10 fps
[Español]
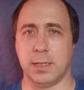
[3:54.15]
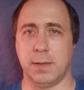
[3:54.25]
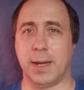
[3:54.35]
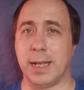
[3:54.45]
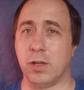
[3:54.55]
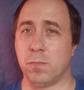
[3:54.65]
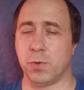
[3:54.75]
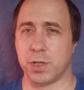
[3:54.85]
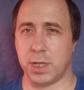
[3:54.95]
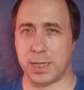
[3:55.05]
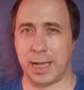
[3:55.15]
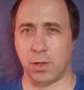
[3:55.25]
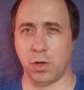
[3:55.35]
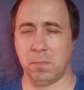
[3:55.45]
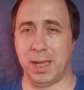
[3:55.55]
Se vale de un
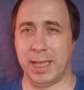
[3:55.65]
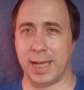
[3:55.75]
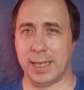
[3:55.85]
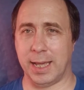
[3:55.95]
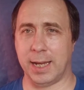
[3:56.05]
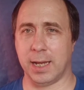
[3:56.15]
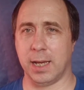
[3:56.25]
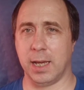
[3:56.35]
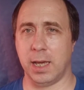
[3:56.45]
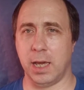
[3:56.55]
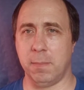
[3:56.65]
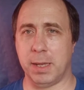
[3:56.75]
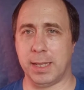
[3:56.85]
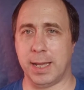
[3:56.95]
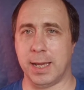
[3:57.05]
procesador MediaTek
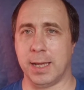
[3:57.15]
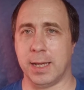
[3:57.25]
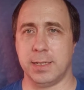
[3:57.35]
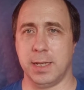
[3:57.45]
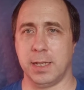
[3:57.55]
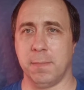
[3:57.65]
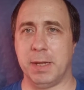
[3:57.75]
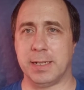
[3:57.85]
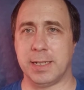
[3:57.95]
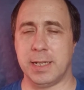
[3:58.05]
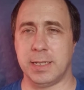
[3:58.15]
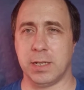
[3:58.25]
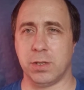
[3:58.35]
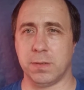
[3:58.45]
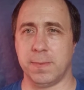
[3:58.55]

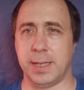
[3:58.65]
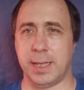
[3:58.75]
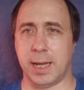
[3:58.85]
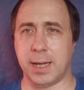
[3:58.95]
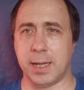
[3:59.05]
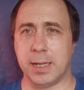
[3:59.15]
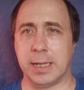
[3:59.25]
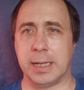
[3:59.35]
MT7620A